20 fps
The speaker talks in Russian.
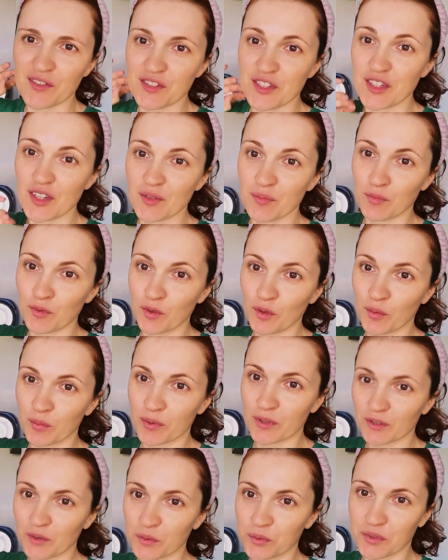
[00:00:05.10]
Всем
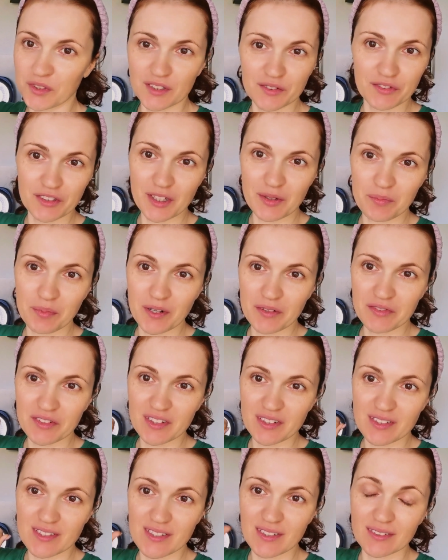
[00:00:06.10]
доброе утро, вы не
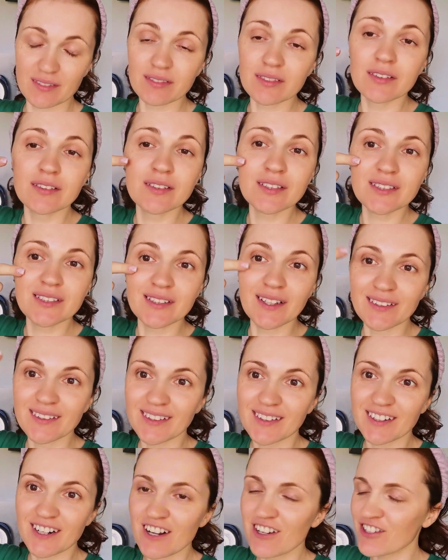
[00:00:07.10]
поверите. Смотрите, я
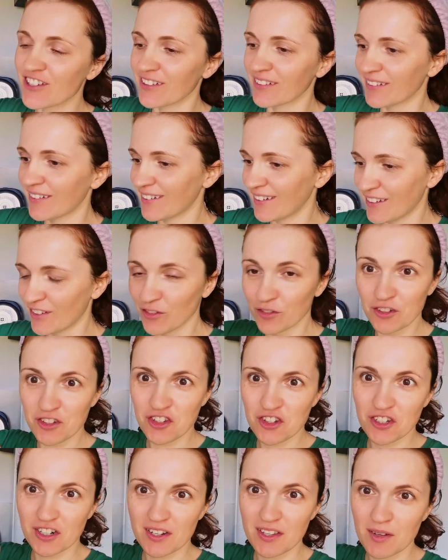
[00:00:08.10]
накрашена. Это у нас
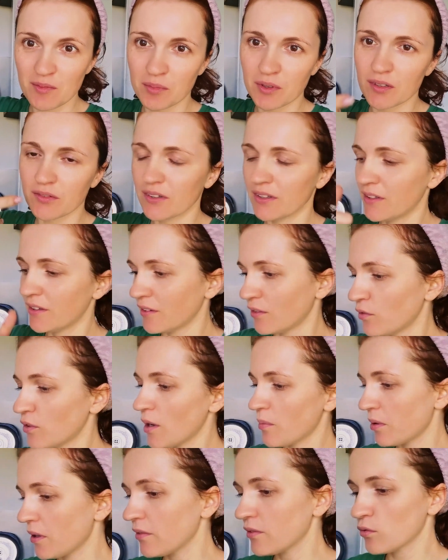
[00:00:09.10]
вчера не было воды. Но ну, я,
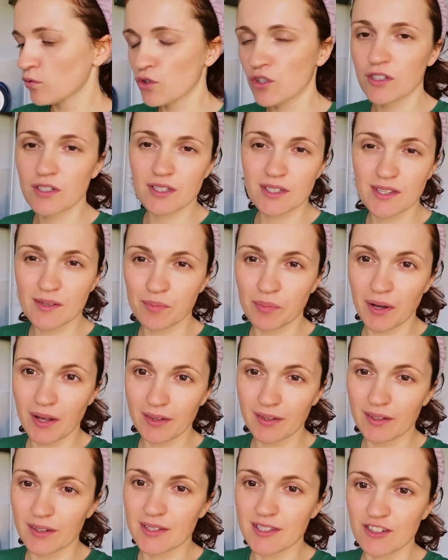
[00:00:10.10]
правда, уже
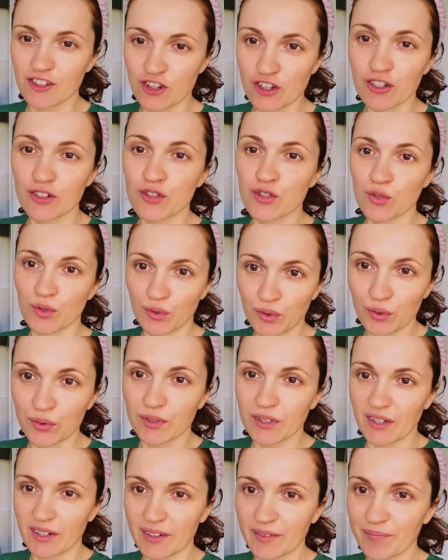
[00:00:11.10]
засыпала и слышала, что ее
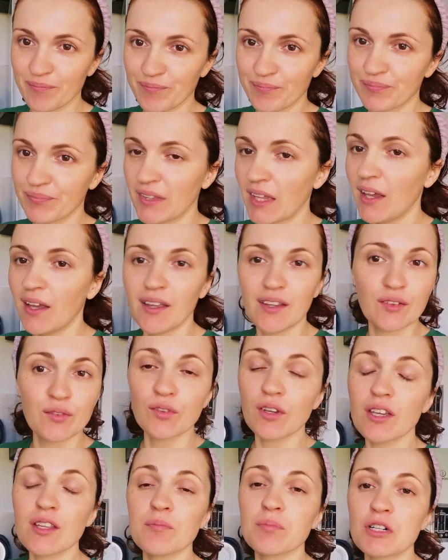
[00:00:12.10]
дали.
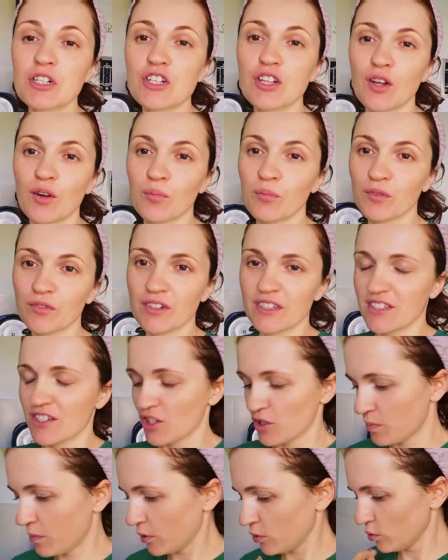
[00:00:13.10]
Я не пошла умываться.
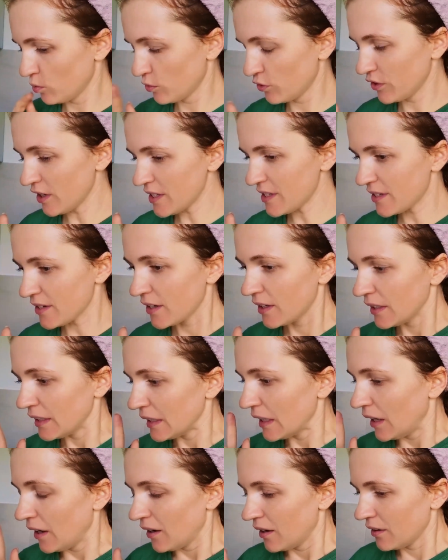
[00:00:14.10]
Сейчас пойду умываться.
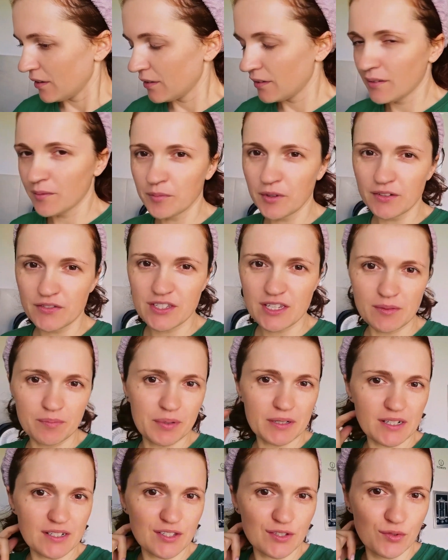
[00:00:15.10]
Э, мы все
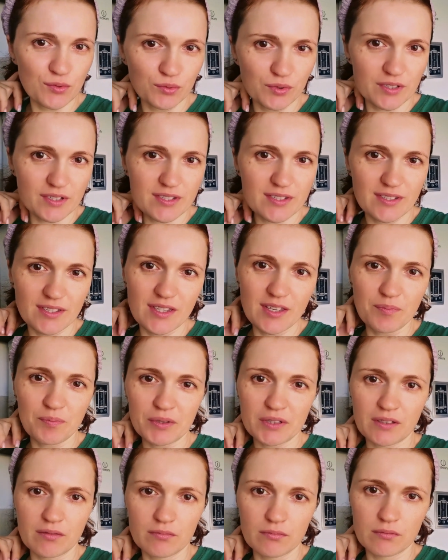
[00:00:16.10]
проснулись и...
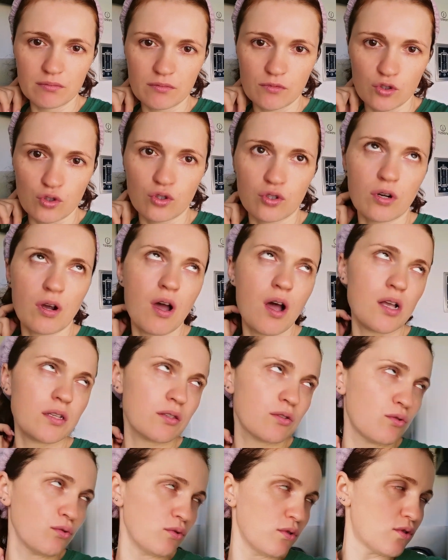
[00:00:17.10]
Под...
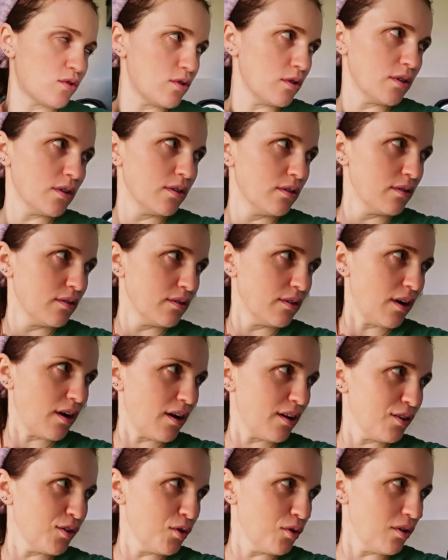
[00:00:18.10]
Здравствуйте!
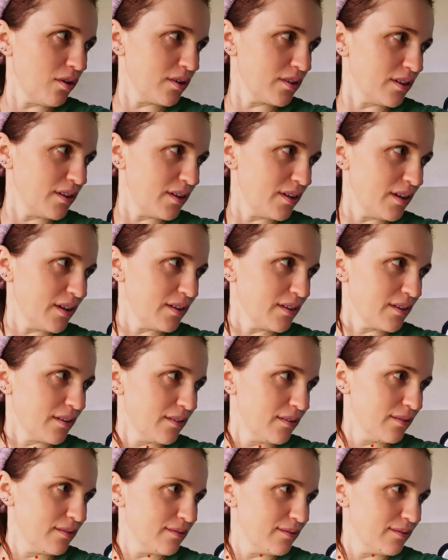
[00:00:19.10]
Алло, Елена!